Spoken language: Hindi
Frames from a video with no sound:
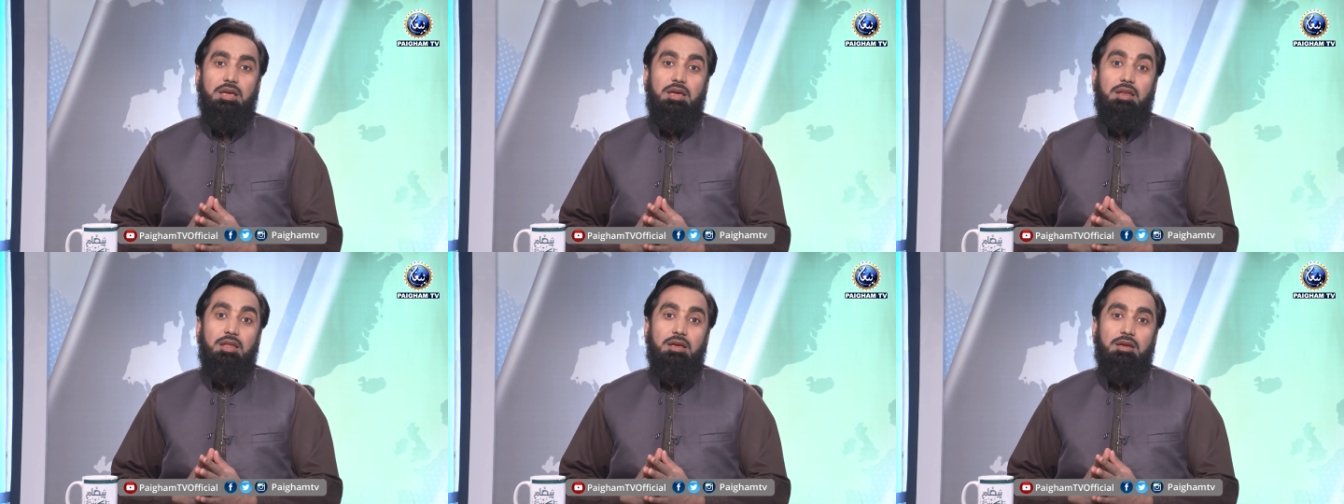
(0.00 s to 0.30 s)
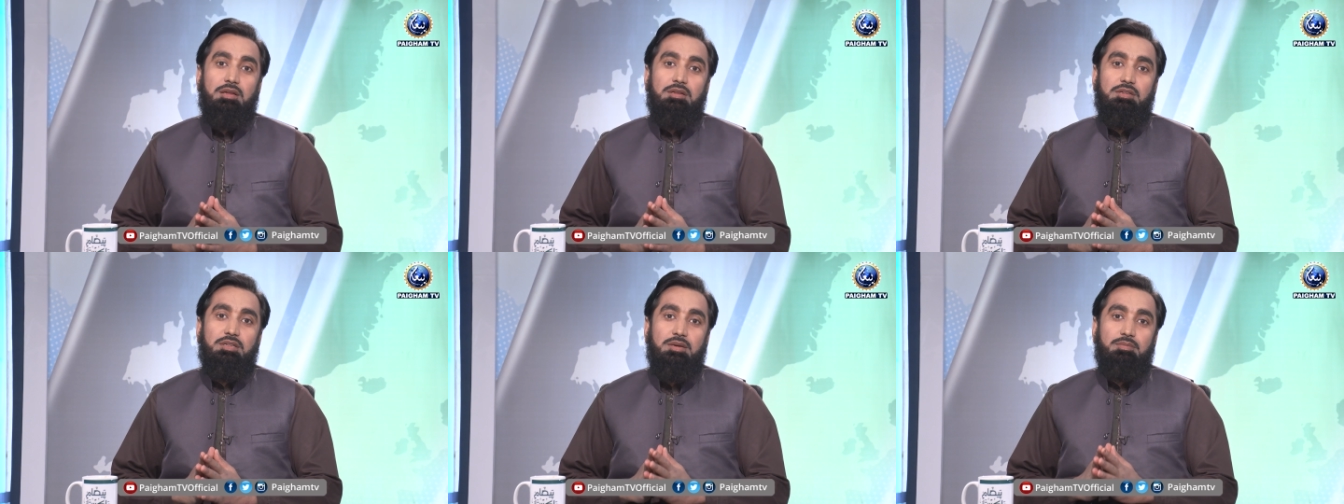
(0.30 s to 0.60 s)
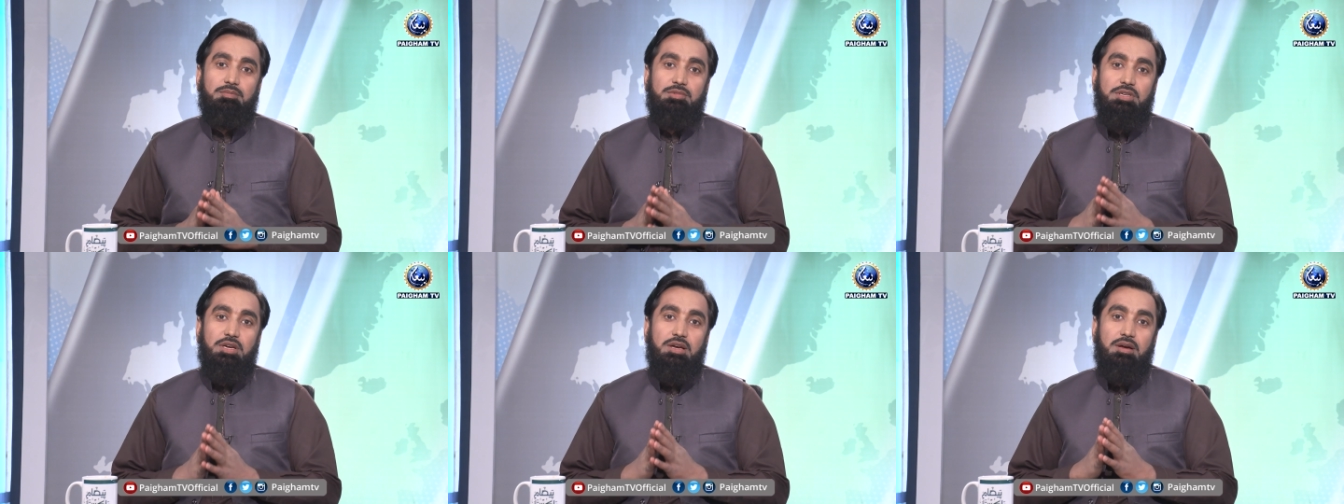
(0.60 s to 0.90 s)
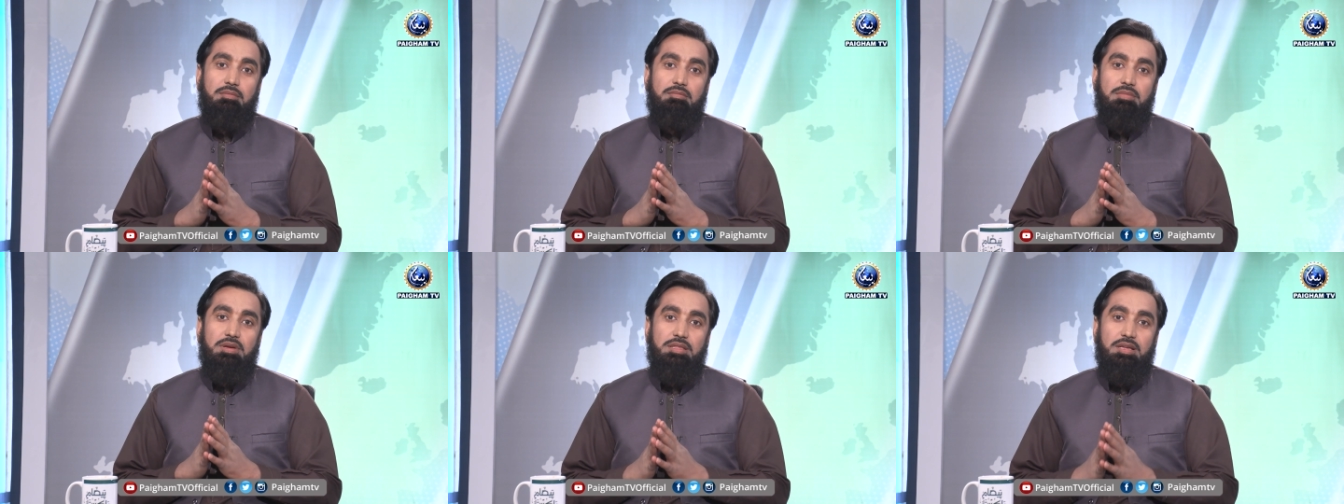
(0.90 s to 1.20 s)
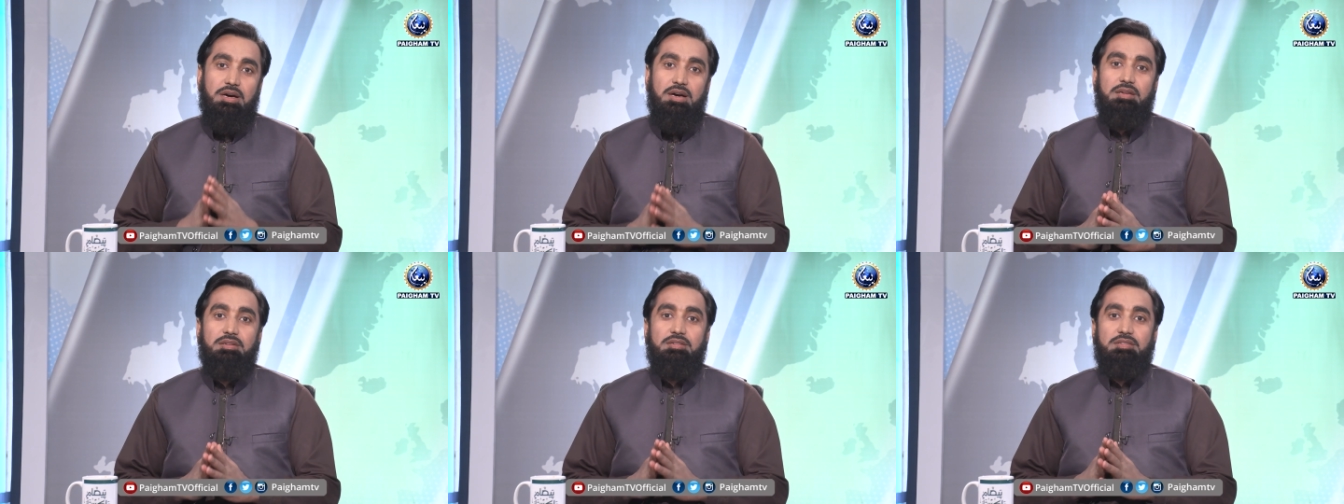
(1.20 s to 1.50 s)
हैं लेकिन जब जहाँ
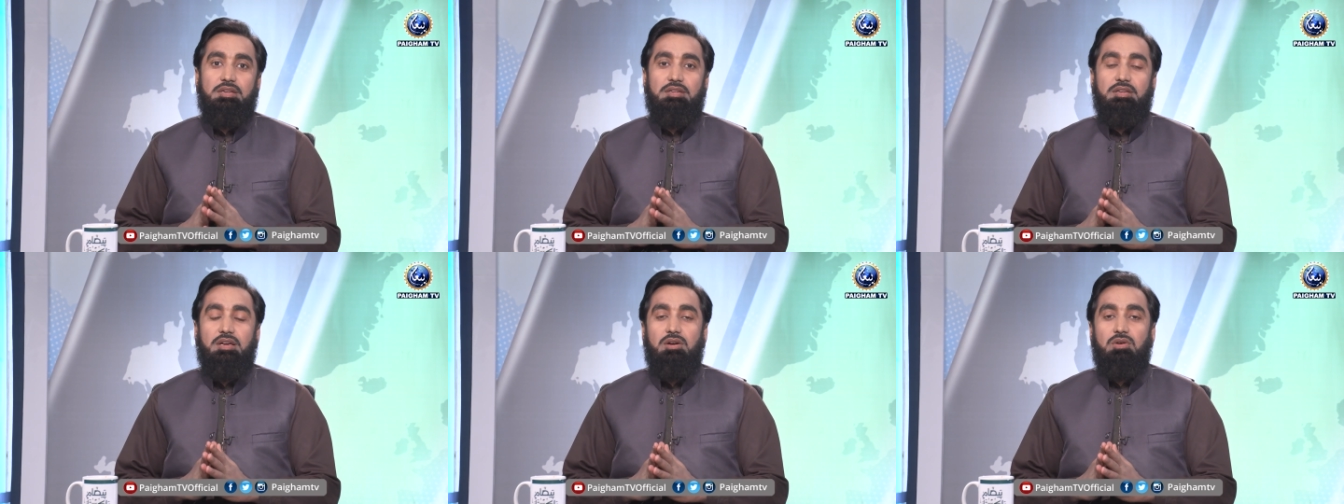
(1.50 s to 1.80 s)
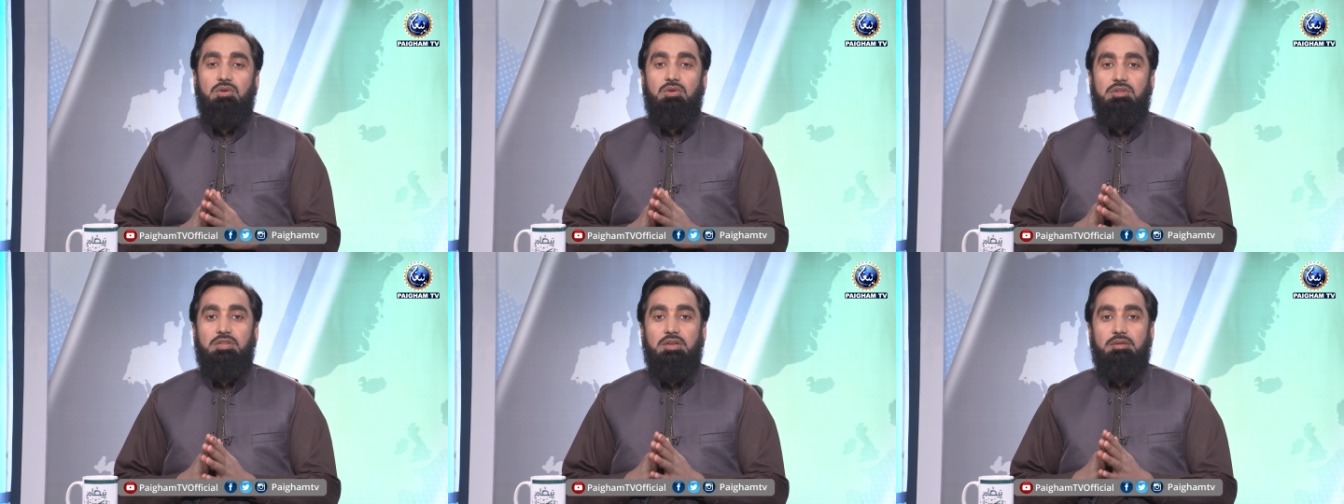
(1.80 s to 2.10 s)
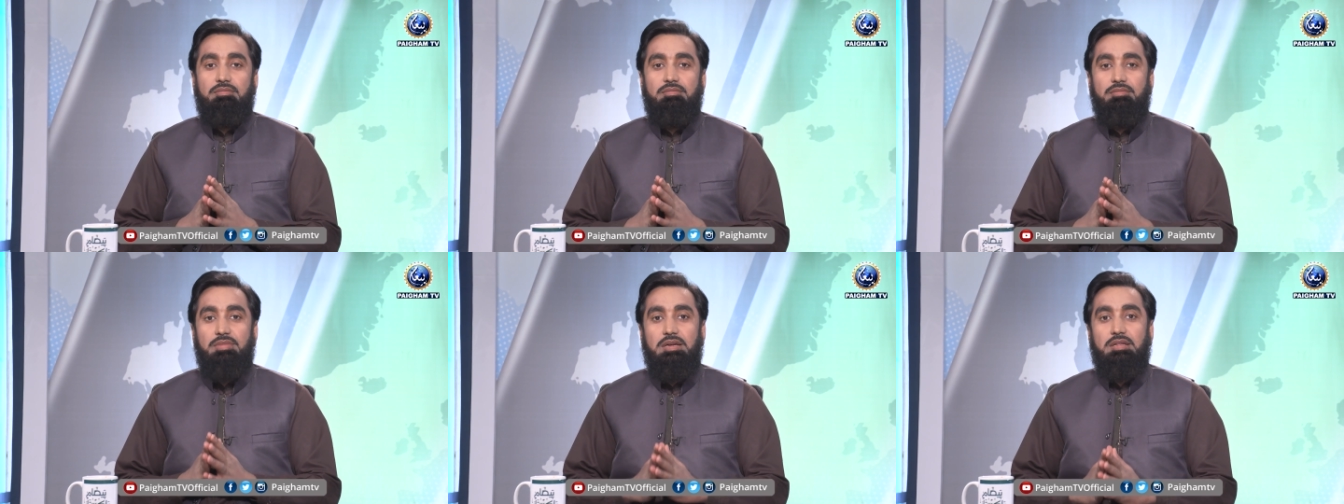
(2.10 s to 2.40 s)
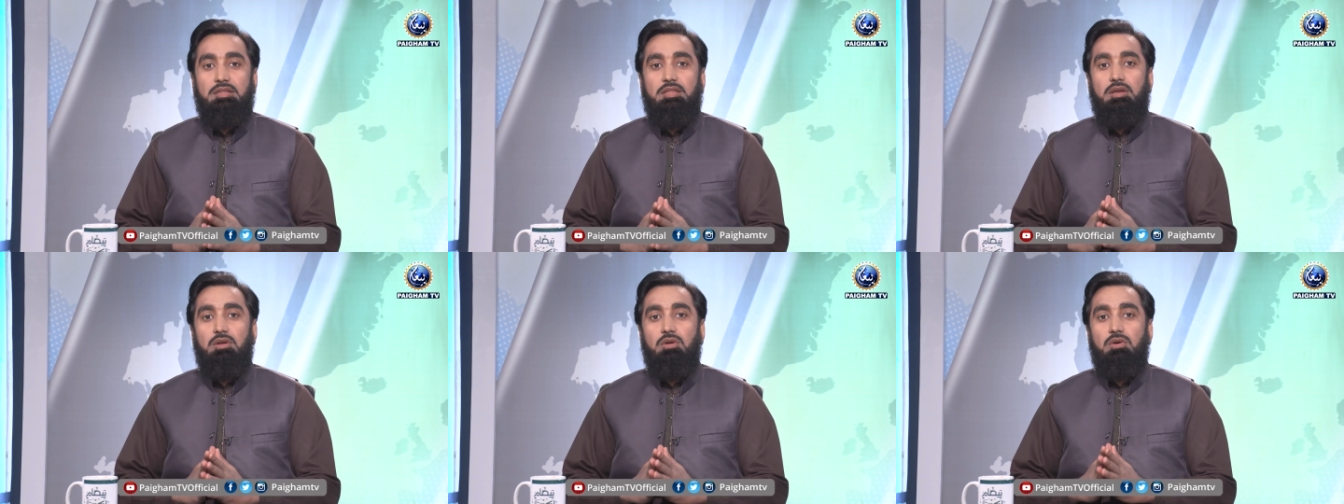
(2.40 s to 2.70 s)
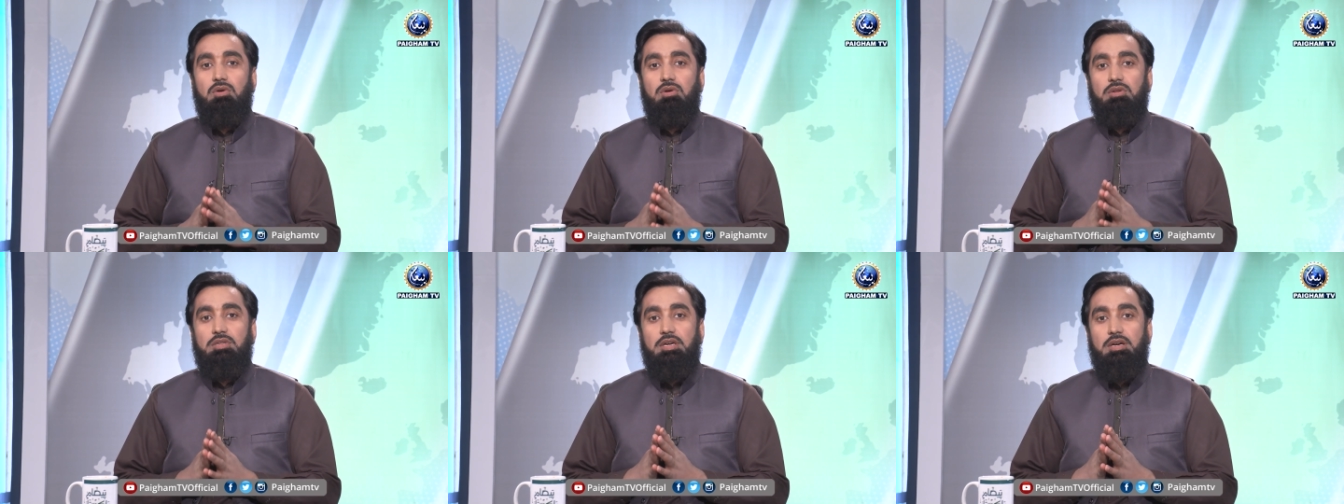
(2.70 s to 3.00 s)
मैदान सजा हो जब मकतल
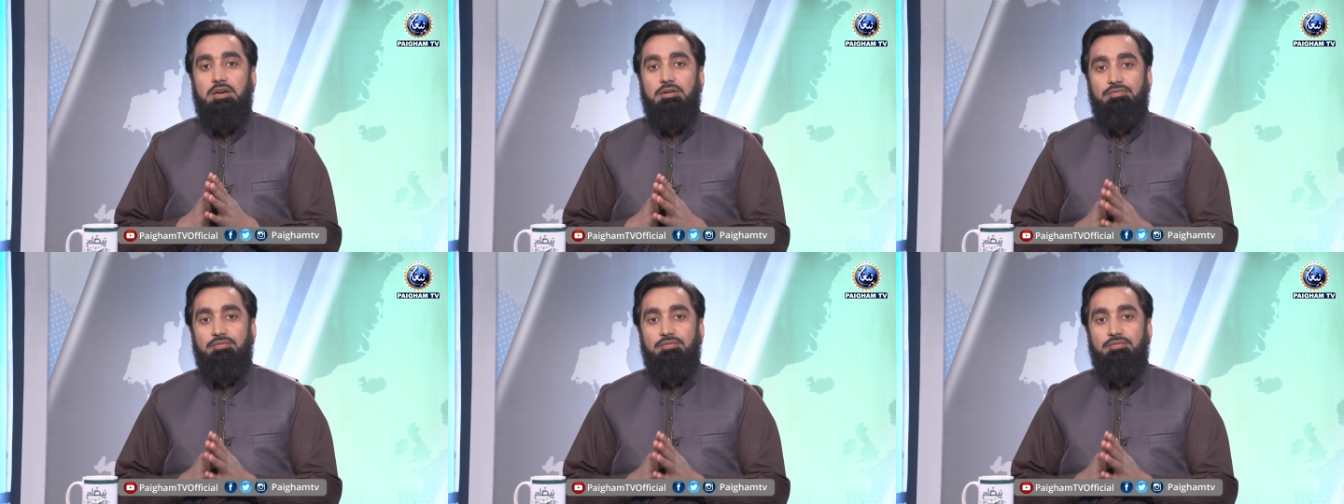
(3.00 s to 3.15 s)
हो जहाँ